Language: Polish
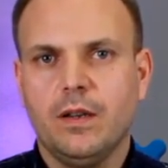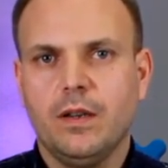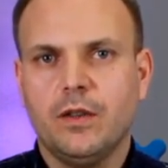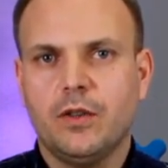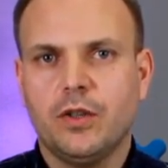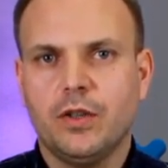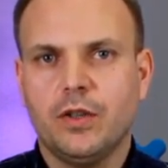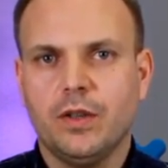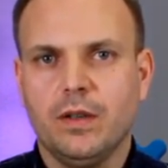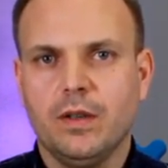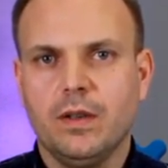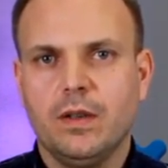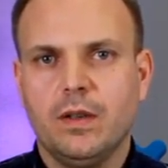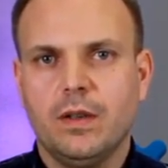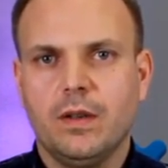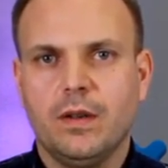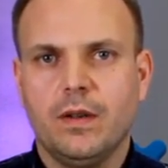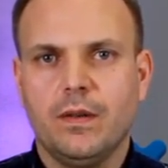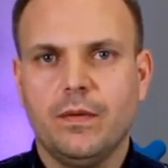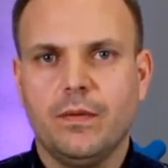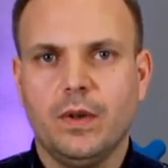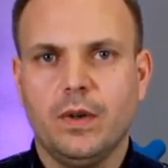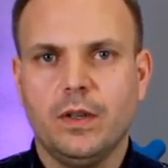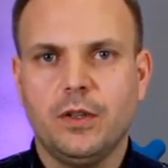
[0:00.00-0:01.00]
czy
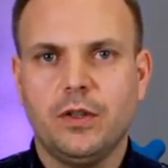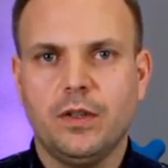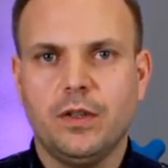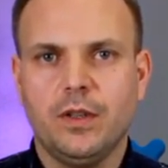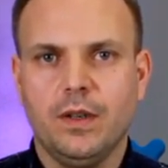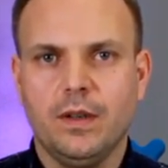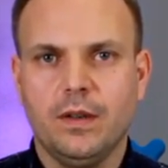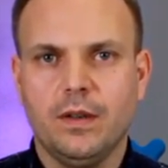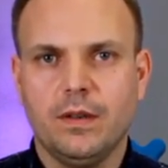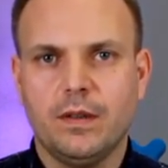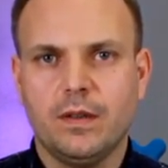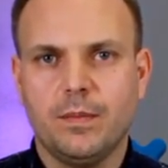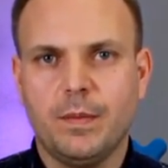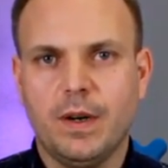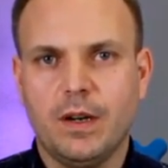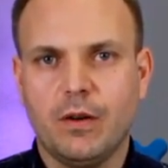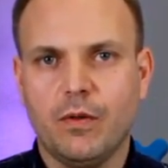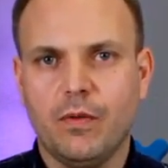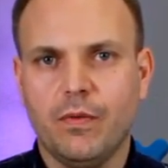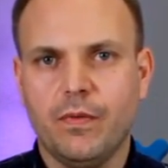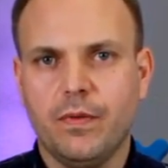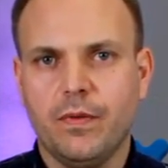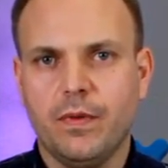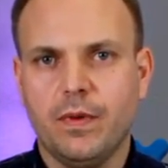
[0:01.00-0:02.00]
właśnie
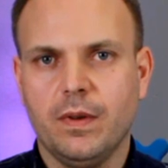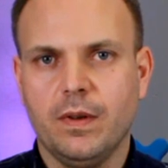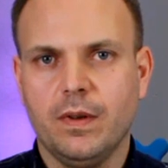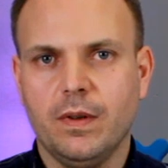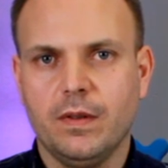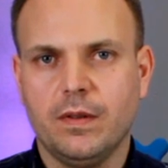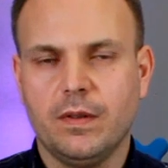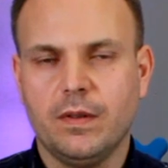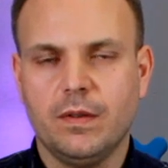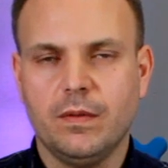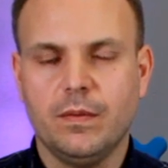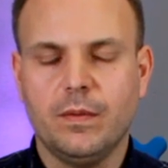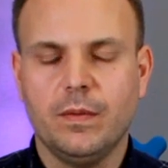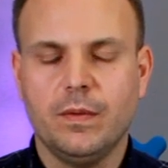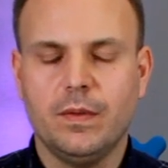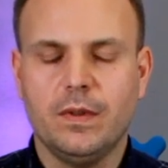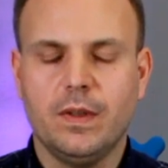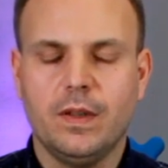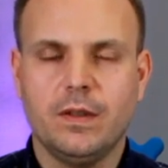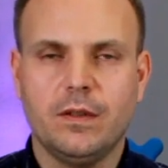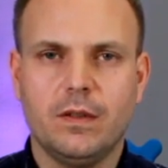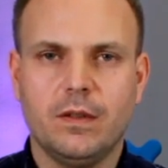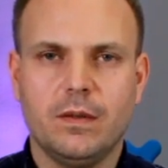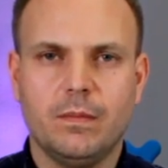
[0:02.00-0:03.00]
smaków
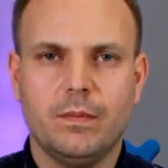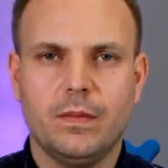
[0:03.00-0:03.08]
z,